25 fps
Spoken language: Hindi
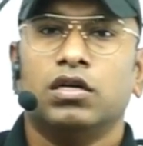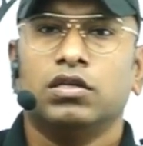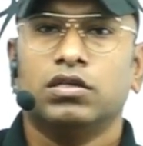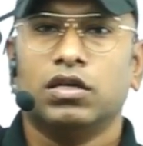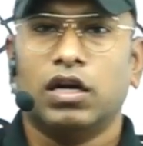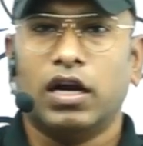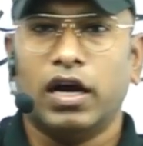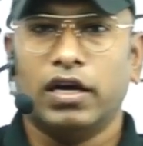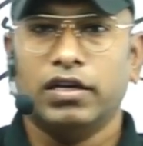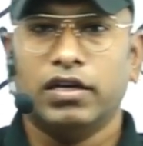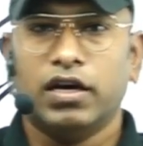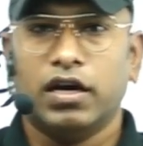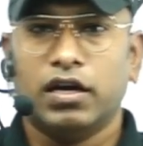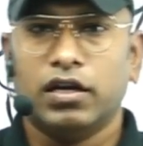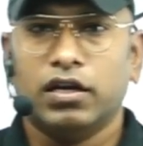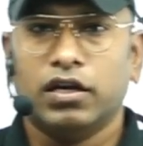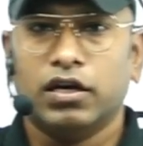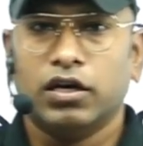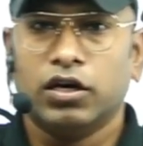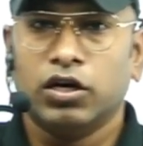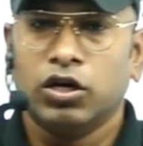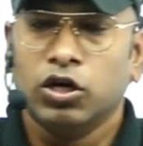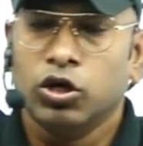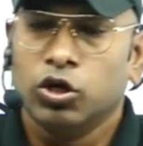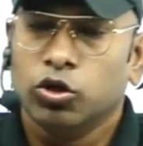चलाई जा रही
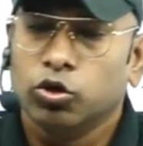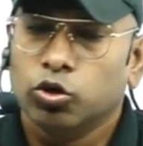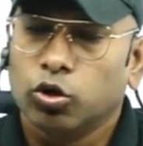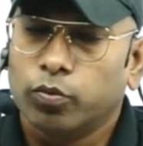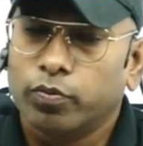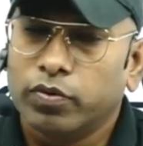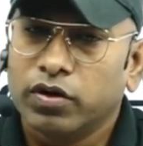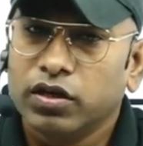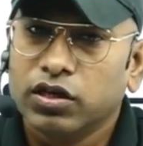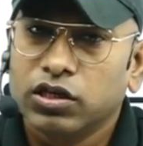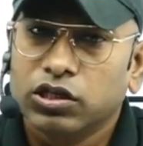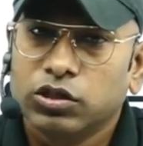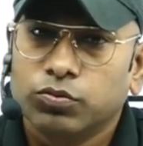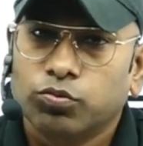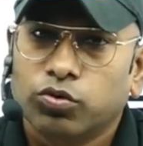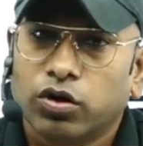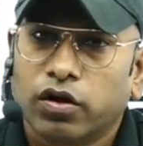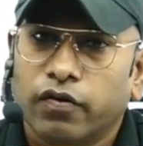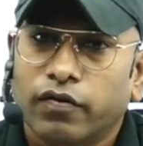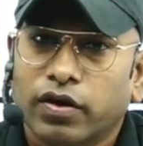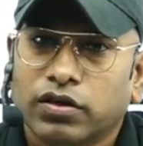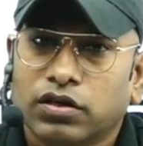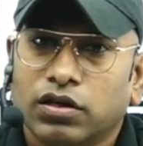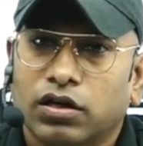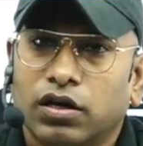है तो प्लीज़ पूरा
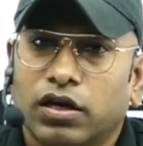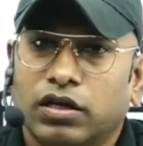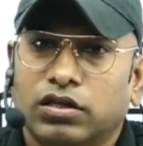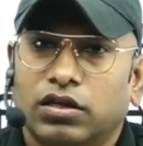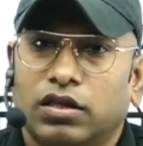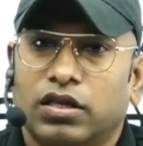लेक्चर लेक्चर